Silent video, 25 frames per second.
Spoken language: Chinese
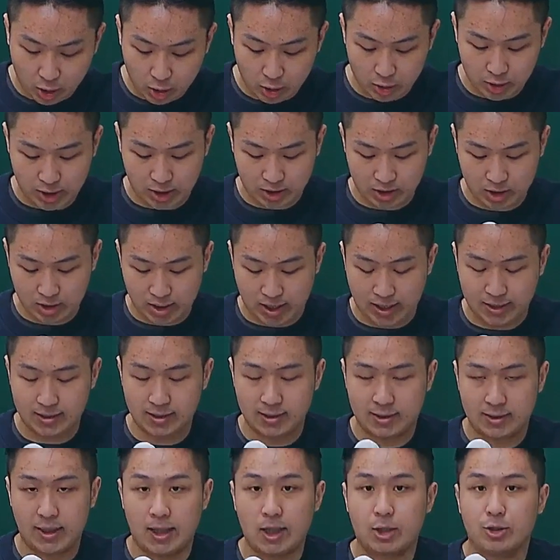2项是来自
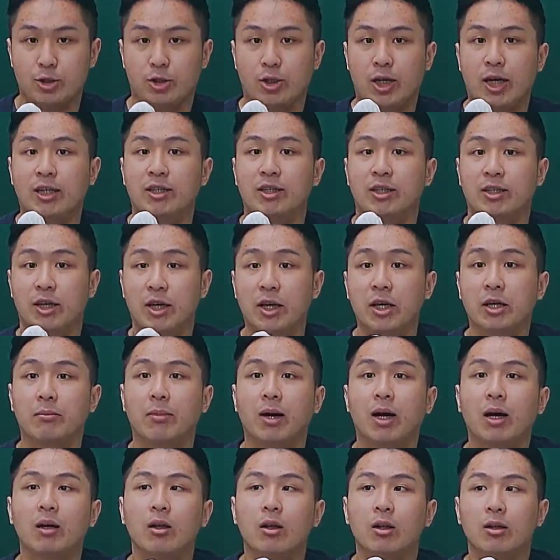Section 18 A
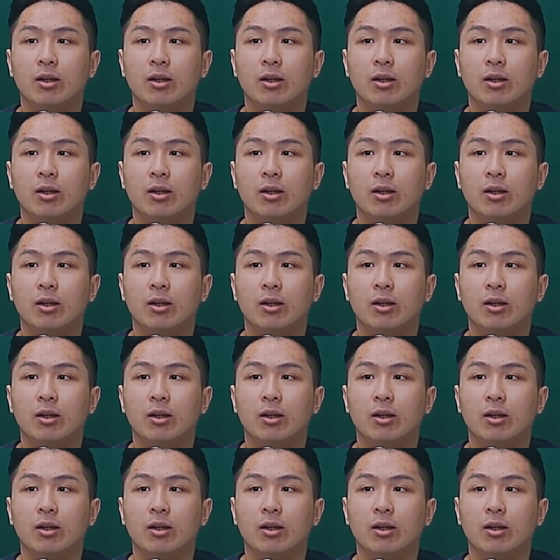嘛，